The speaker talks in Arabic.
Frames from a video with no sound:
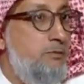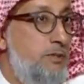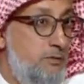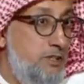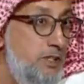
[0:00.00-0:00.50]

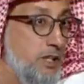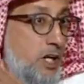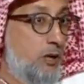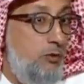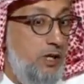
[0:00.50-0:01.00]
ويبدأ من جديد
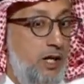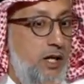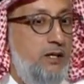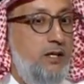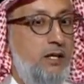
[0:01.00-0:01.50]

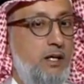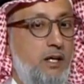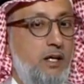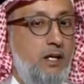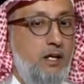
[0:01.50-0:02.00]
ولهذا
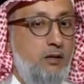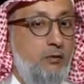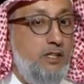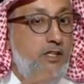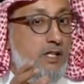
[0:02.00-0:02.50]
آه،
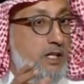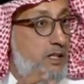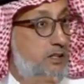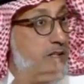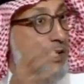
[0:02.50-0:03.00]
واحدة
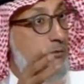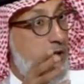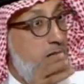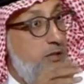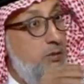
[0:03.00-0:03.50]
طلعت كتاب
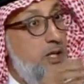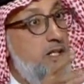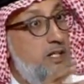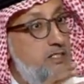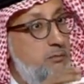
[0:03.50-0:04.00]
وألقت
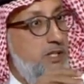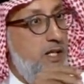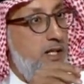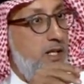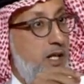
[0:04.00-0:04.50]
محاضرة
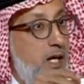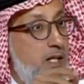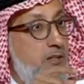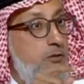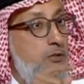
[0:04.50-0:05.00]
جميلة
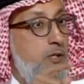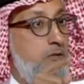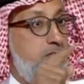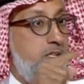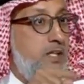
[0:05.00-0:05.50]
عن تقول
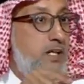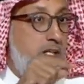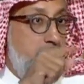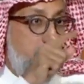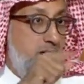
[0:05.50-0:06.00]
لو
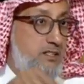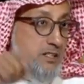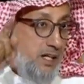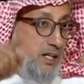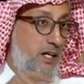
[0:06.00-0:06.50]
استطعنا أن
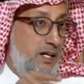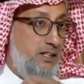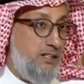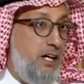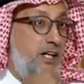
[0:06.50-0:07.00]
نصنع
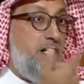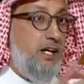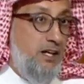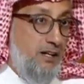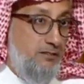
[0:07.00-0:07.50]
الحياة
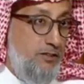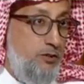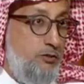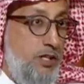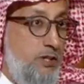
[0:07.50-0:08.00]
كأنها
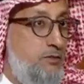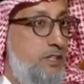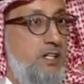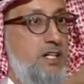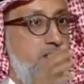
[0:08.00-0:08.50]
فيديو
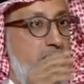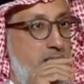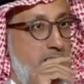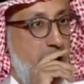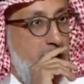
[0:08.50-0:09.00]
جيمز الناس
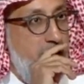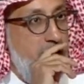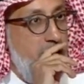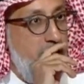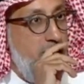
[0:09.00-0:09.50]
لن
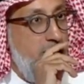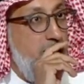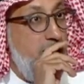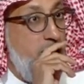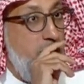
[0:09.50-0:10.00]
آه،
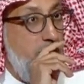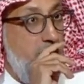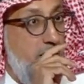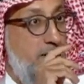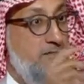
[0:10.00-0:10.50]
لن تمل
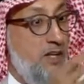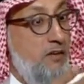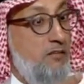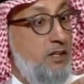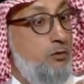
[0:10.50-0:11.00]
منها
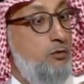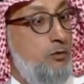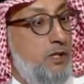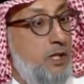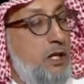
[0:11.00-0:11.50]

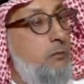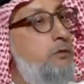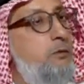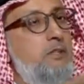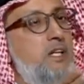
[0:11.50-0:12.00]
فنقول
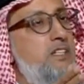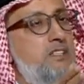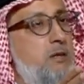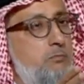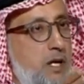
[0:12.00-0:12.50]
يبدأ
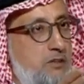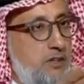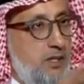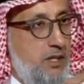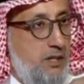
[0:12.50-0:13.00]
الإنسان بأي
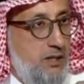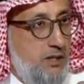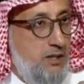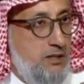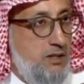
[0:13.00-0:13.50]
فكرة
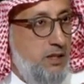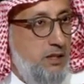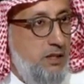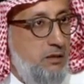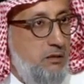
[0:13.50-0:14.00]
زين